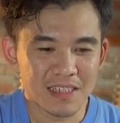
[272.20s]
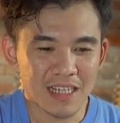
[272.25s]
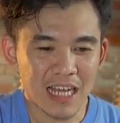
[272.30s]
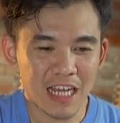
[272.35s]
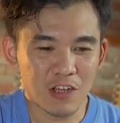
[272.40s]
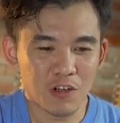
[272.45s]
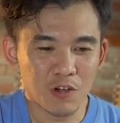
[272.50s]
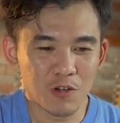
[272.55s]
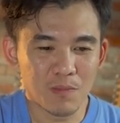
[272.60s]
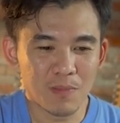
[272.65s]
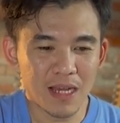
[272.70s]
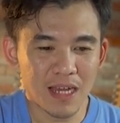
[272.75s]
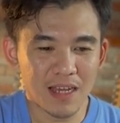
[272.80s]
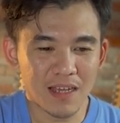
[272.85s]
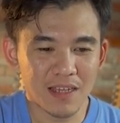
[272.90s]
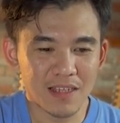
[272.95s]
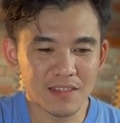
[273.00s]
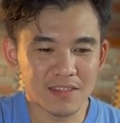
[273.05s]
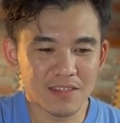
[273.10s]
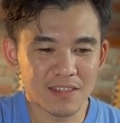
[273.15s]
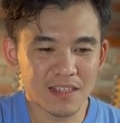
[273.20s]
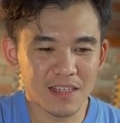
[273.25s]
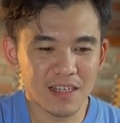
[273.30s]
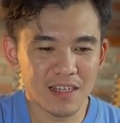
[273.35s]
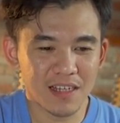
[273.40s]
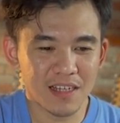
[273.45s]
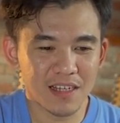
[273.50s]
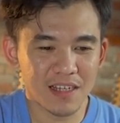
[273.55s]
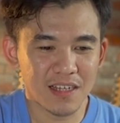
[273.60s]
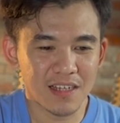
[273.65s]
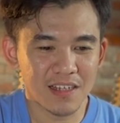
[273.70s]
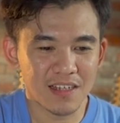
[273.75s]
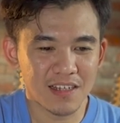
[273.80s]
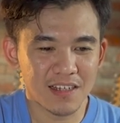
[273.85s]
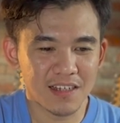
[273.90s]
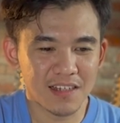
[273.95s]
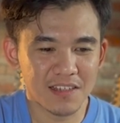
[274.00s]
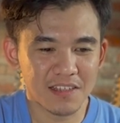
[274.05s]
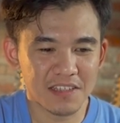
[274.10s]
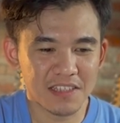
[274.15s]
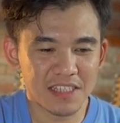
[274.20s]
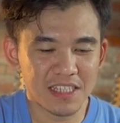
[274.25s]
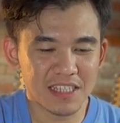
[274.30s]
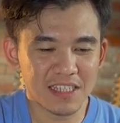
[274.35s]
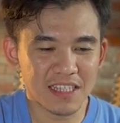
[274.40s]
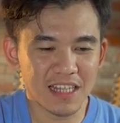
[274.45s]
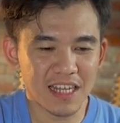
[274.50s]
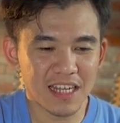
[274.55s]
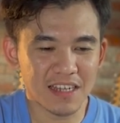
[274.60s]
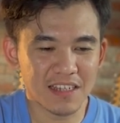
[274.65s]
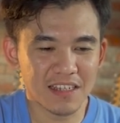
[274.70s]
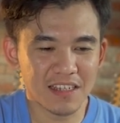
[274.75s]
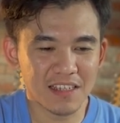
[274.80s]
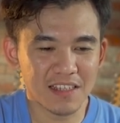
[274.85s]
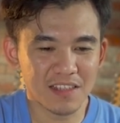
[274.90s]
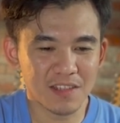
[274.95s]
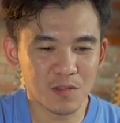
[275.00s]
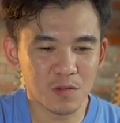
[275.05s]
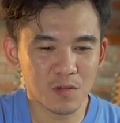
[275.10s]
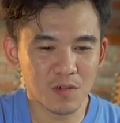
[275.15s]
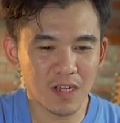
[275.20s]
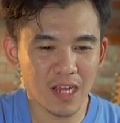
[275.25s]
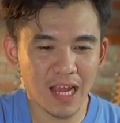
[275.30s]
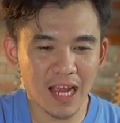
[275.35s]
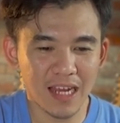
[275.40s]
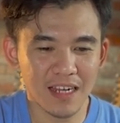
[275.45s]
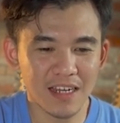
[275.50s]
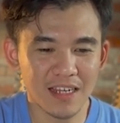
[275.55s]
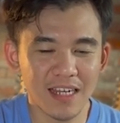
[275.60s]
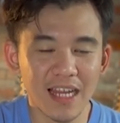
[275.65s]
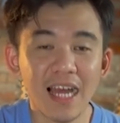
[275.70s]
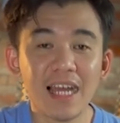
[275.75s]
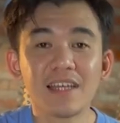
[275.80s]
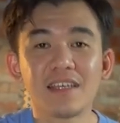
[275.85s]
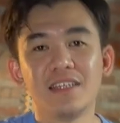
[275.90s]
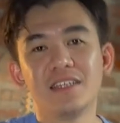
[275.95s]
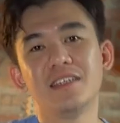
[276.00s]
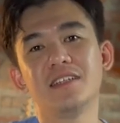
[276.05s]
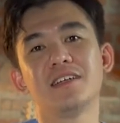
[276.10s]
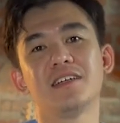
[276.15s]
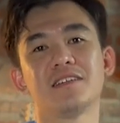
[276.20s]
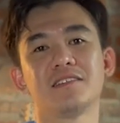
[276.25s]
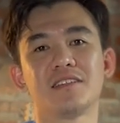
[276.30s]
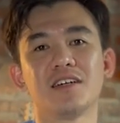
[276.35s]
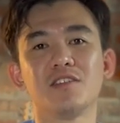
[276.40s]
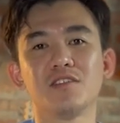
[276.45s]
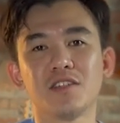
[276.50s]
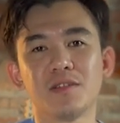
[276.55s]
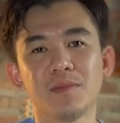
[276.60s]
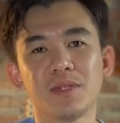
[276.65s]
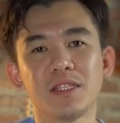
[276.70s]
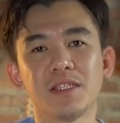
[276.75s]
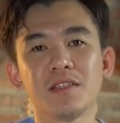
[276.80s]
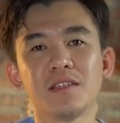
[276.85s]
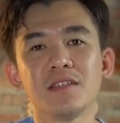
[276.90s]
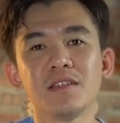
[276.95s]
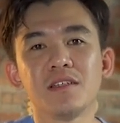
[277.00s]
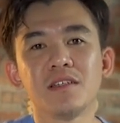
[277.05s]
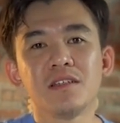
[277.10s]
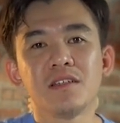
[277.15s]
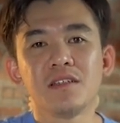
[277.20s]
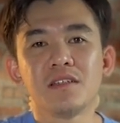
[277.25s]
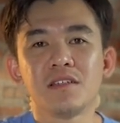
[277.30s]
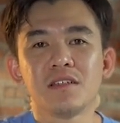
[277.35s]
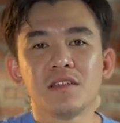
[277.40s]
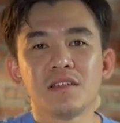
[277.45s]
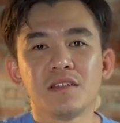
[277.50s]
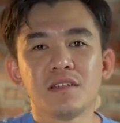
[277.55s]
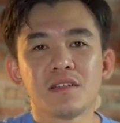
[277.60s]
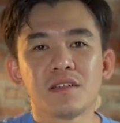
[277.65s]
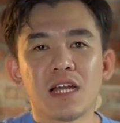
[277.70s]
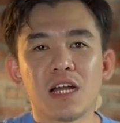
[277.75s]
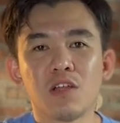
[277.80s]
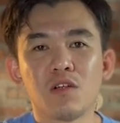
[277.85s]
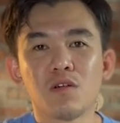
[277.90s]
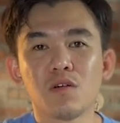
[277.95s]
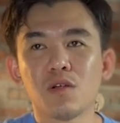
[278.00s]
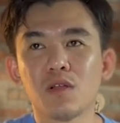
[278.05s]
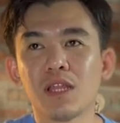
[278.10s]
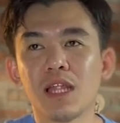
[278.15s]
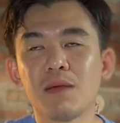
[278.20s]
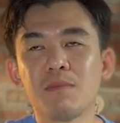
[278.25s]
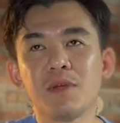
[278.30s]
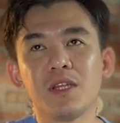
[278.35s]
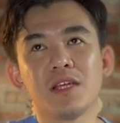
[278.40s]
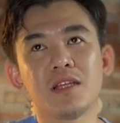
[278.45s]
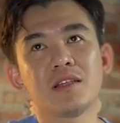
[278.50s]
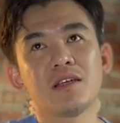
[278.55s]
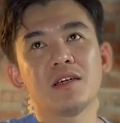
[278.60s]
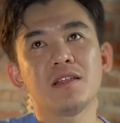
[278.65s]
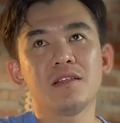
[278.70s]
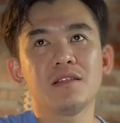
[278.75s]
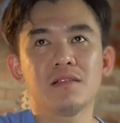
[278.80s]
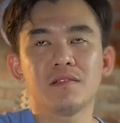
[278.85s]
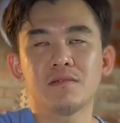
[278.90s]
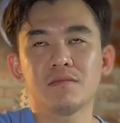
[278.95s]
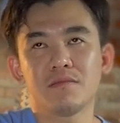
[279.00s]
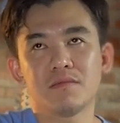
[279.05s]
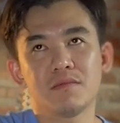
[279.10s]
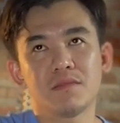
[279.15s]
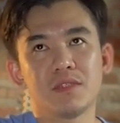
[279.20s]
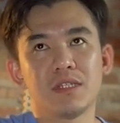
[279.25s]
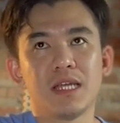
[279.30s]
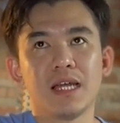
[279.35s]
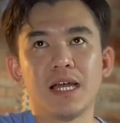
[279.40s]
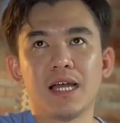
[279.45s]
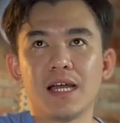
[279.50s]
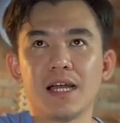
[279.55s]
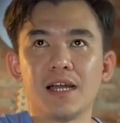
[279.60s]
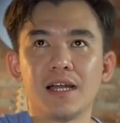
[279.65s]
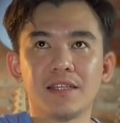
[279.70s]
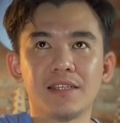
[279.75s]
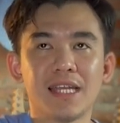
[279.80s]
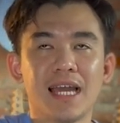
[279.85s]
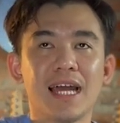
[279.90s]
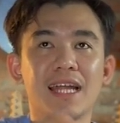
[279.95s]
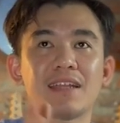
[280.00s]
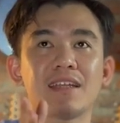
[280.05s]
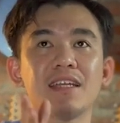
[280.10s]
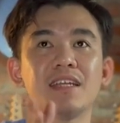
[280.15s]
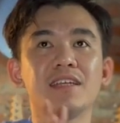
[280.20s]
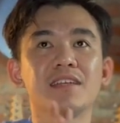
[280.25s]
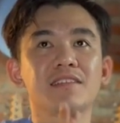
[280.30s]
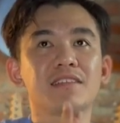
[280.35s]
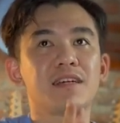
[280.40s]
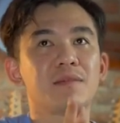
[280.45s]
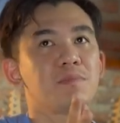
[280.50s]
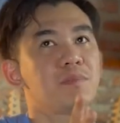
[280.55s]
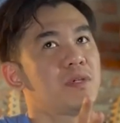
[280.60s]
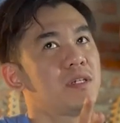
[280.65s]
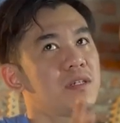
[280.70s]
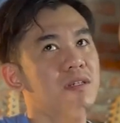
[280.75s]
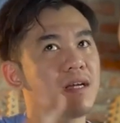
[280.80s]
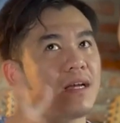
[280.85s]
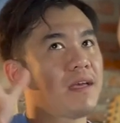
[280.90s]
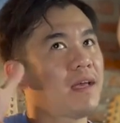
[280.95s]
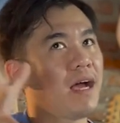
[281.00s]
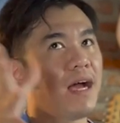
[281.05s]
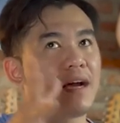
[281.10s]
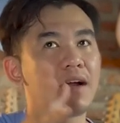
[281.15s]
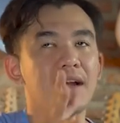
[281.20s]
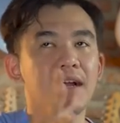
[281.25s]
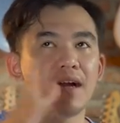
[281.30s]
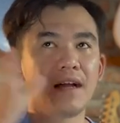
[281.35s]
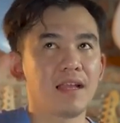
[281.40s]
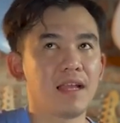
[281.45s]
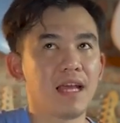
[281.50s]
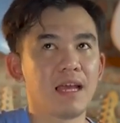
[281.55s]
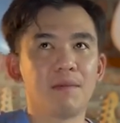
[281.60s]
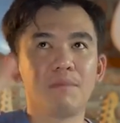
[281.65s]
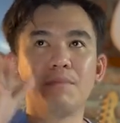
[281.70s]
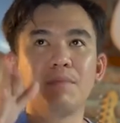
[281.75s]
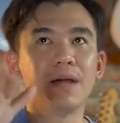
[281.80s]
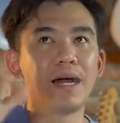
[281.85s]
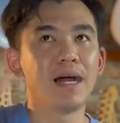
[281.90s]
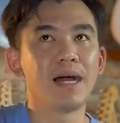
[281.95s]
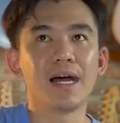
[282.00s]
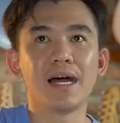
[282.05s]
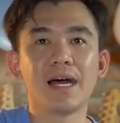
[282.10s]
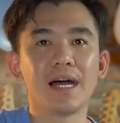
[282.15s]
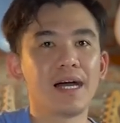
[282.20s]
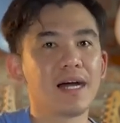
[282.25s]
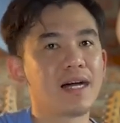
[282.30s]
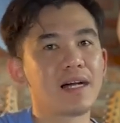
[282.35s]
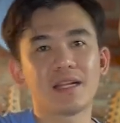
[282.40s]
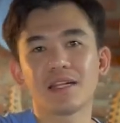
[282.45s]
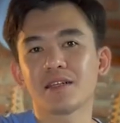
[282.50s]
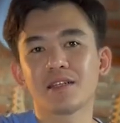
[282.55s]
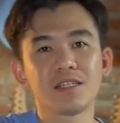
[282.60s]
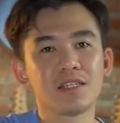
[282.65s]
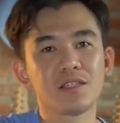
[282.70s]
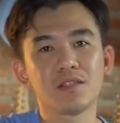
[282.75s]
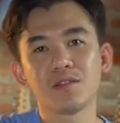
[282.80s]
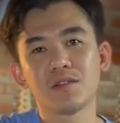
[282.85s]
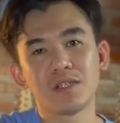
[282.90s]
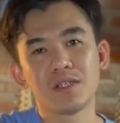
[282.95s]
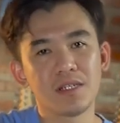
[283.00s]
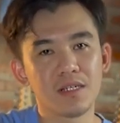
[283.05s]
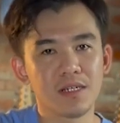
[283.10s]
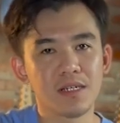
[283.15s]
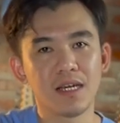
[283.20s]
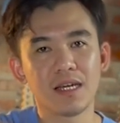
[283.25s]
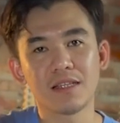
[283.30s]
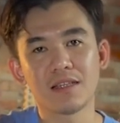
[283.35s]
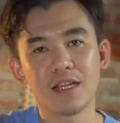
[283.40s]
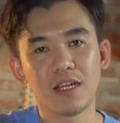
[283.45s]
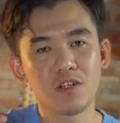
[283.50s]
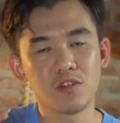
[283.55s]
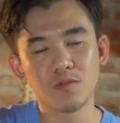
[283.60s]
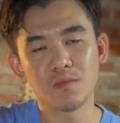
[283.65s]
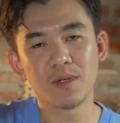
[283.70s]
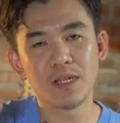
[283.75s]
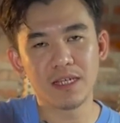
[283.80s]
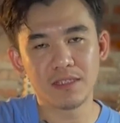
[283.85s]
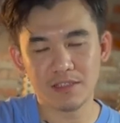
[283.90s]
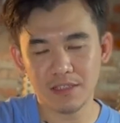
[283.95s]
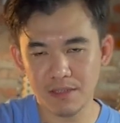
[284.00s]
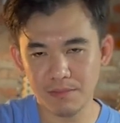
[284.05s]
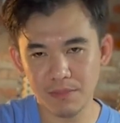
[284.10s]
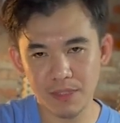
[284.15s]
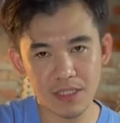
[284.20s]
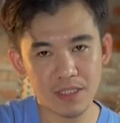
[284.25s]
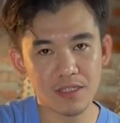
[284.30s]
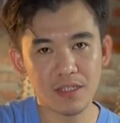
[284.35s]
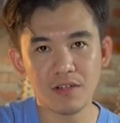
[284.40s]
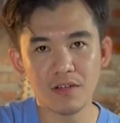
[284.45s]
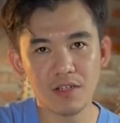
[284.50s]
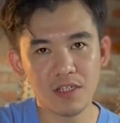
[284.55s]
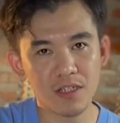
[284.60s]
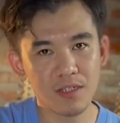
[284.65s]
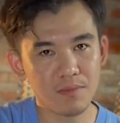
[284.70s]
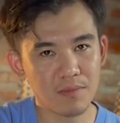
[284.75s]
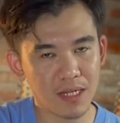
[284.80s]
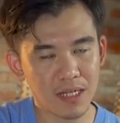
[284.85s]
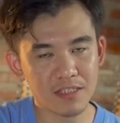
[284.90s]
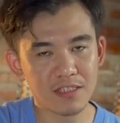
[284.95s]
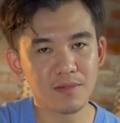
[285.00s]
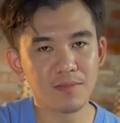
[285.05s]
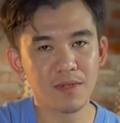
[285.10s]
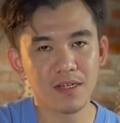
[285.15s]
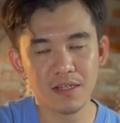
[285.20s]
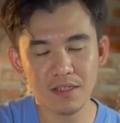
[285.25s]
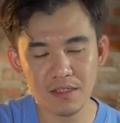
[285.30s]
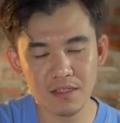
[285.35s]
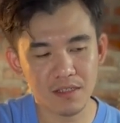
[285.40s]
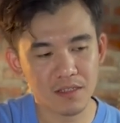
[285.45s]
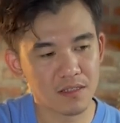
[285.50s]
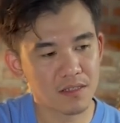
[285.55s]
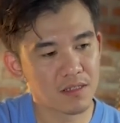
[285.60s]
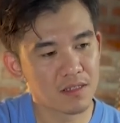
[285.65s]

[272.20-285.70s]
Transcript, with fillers: kalau bahasa gitarnya itu kayak ada dagingnya soundnya kalau laminate kan ya nyaring tapi kayak agak lebar gitu yang nggak terlalu berasa midnya kok ini berasa banget